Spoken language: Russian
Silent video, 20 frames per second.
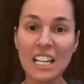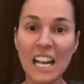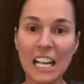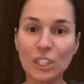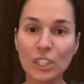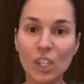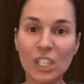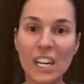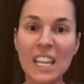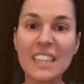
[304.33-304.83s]

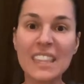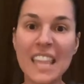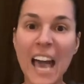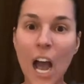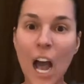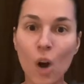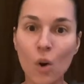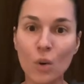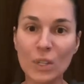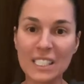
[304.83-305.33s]
который
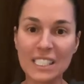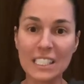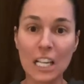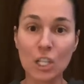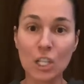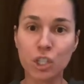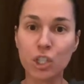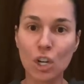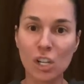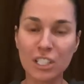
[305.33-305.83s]
нахуй
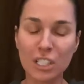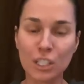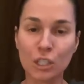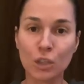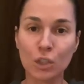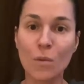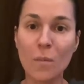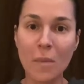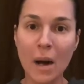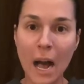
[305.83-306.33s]
сошел
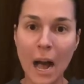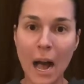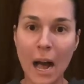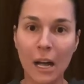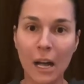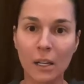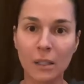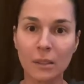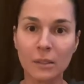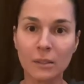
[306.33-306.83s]
с ума.